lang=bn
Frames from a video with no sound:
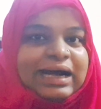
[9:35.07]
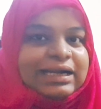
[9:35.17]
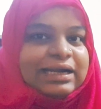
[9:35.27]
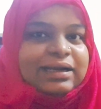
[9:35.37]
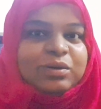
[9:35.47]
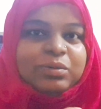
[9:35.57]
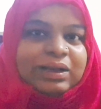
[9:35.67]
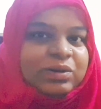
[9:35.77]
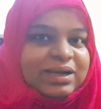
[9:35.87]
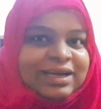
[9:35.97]
আটানাও
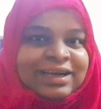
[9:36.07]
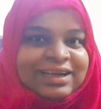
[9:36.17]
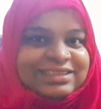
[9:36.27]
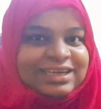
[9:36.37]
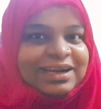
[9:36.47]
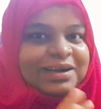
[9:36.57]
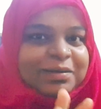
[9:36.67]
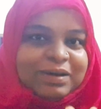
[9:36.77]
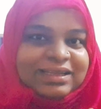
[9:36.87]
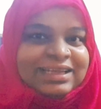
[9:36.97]
ভালো লাগে না চারানা
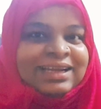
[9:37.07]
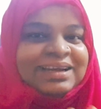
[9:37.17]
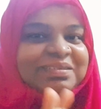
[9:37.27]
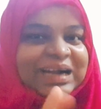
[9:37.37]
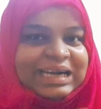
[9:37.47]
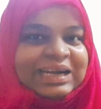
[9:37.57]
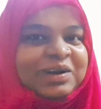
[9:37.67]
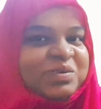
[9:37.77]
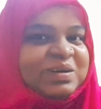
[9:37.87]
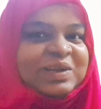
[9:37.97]
বাদ দিয়ে আমার
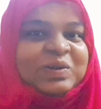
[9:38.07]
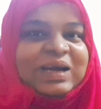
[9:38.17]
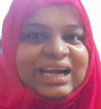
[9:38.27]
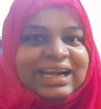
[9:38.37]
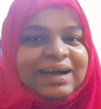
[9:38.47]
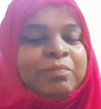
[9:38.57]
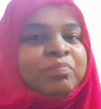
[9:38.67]
আটানাও ভালো লাগে না